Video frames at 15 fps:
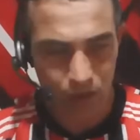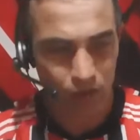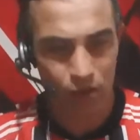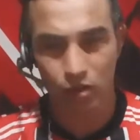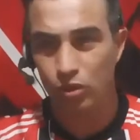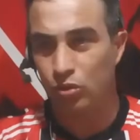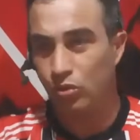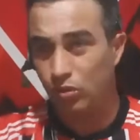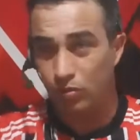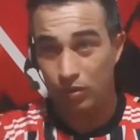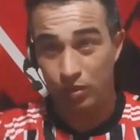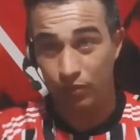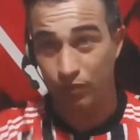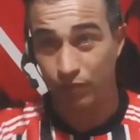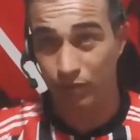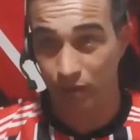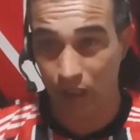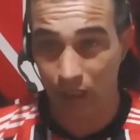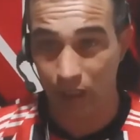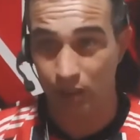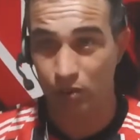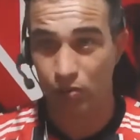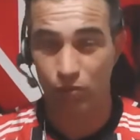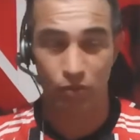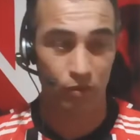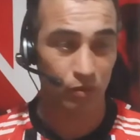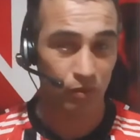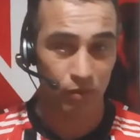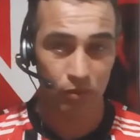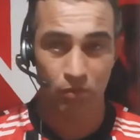esse jogo, esse
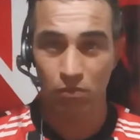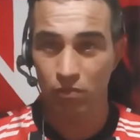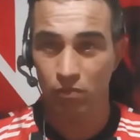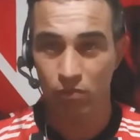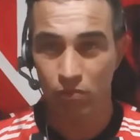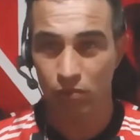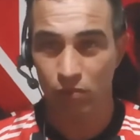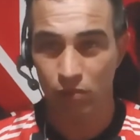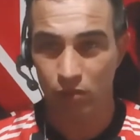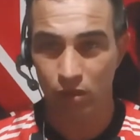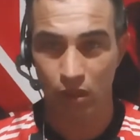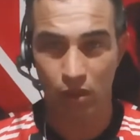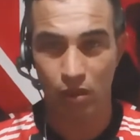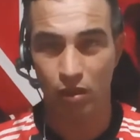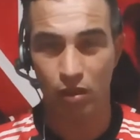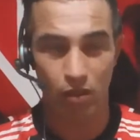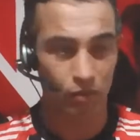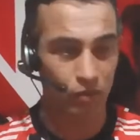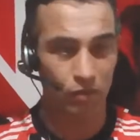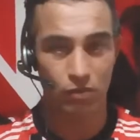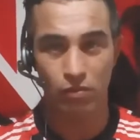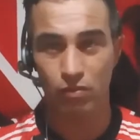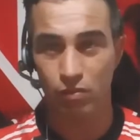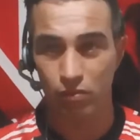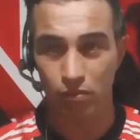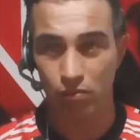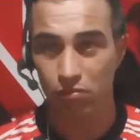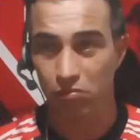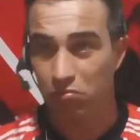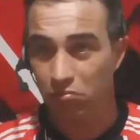fiasco, né? O,